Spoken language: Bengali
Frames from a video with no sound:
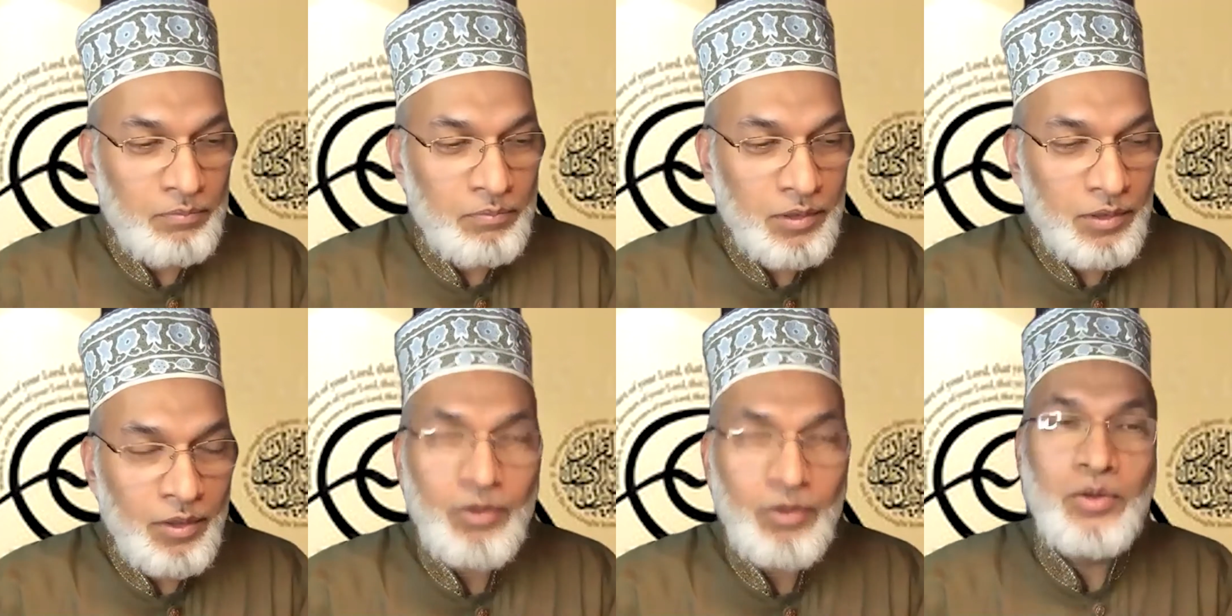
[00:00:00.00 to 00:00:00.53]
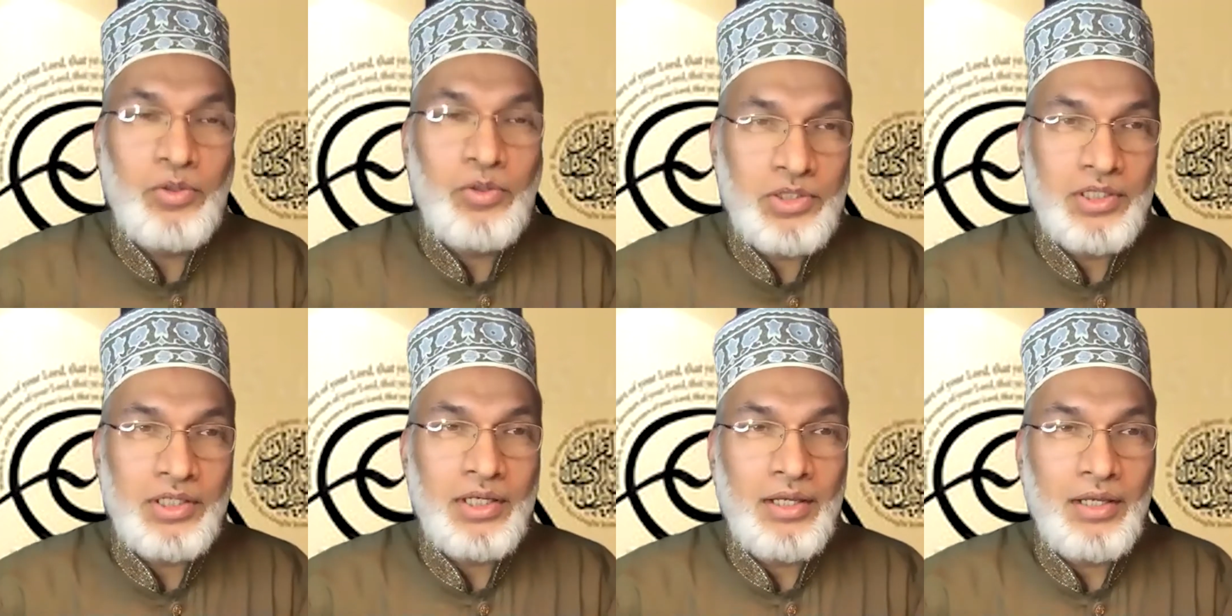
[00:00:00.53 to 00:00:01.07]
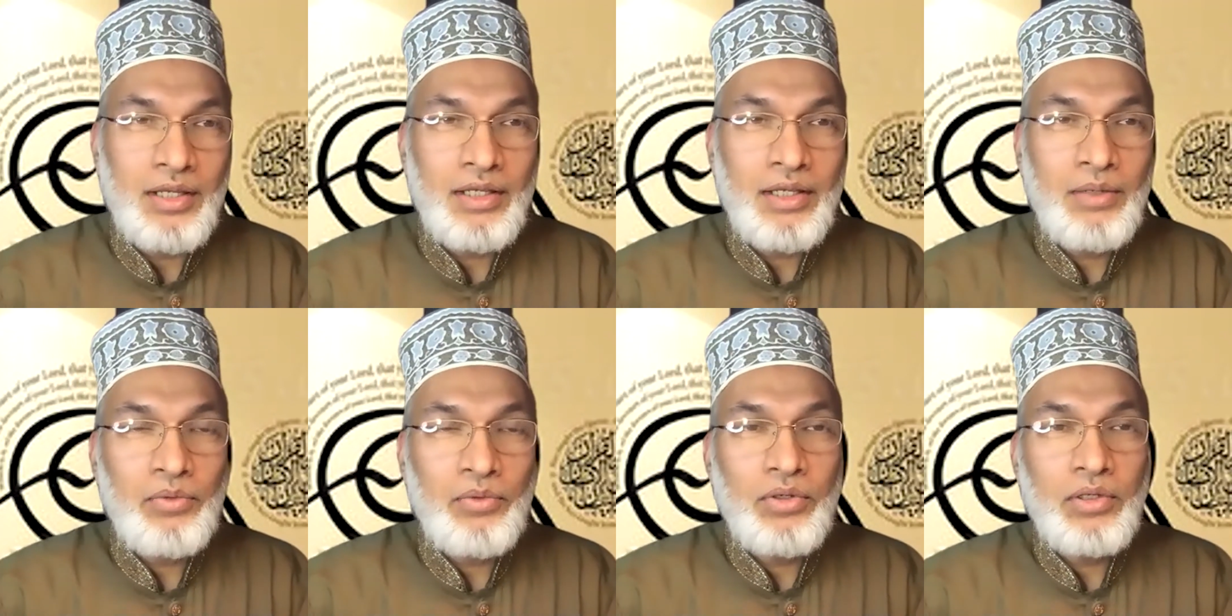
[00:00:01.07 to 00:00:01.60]
লঙ্ঘন হচ্ছে এখানে
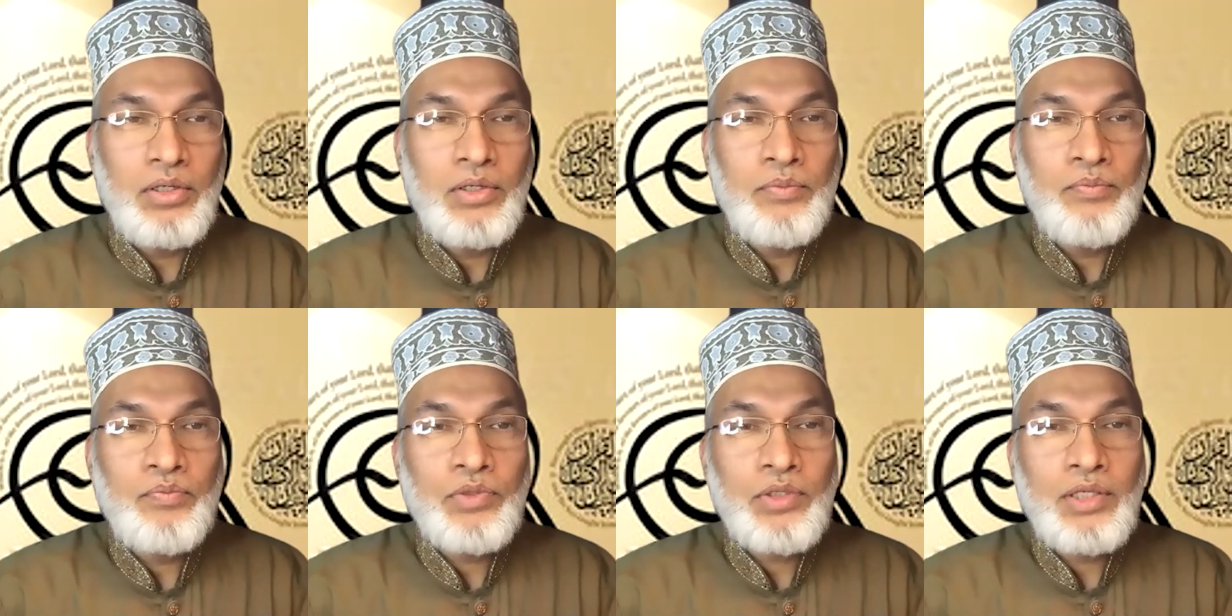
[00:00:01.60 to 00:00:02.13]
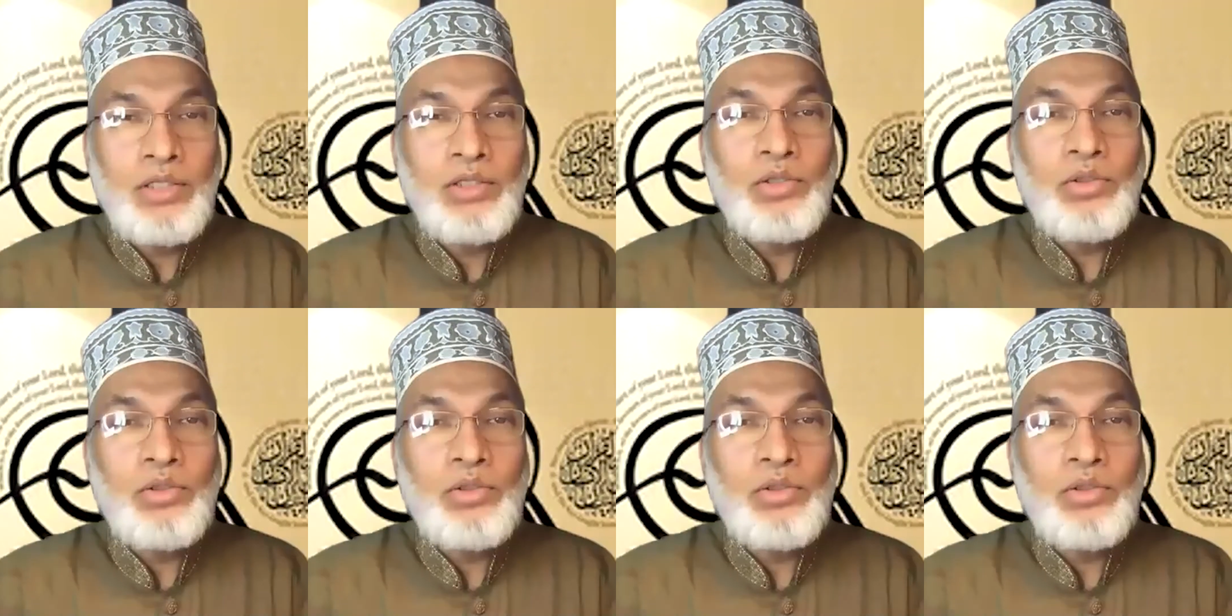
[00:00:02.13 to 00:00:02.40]
কেমন কিন্তু